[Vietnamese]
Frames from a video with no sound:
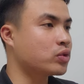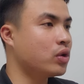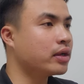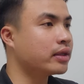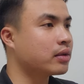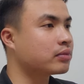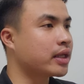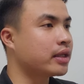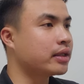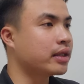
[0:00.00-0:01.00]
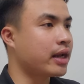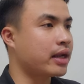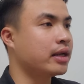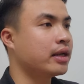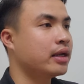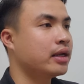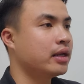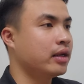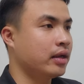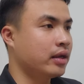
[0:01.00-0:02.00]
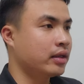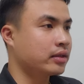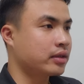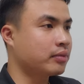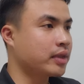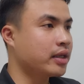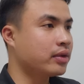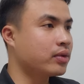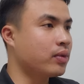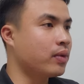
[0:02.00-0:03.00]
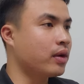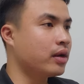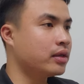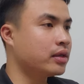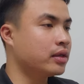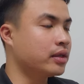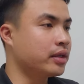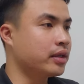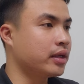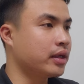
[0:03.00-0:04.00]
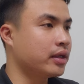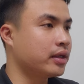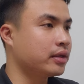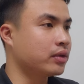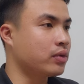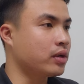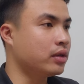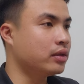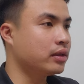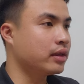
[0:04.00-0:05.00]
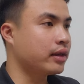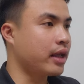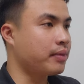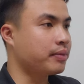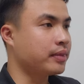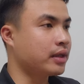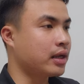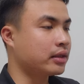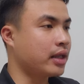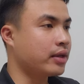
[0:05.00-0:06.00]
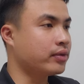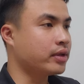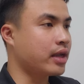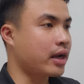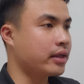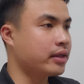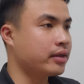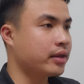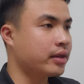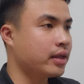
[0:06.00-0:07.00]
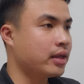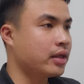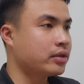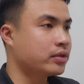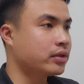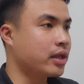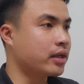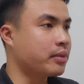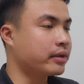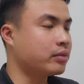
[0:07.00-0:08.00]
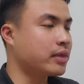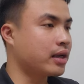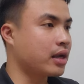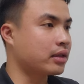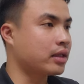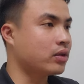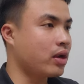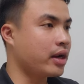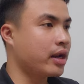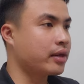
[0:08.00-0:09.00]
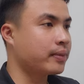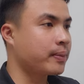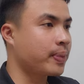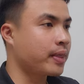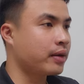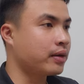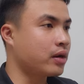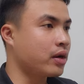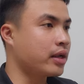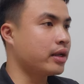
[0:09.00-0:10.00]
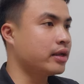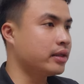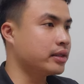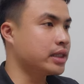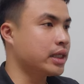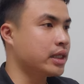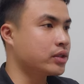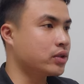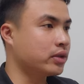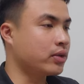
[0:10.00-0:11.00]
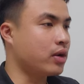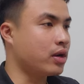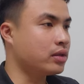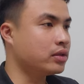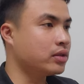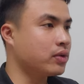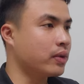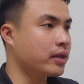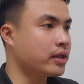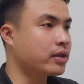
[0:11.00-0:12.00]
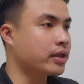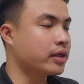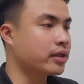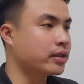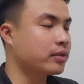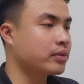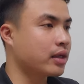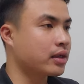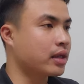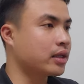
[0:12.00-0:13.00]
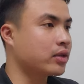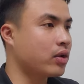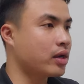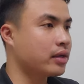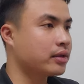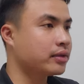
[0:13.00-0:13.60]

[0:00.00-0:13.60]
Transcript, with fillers: số cái thông tin như thế này thông tin của người à, thụ hưởng nam là tên của người nhận ấy số tiền các bạn chúng ta cần thanh toán này rồi số tài khoản của cái người chúng ta cần thanh toán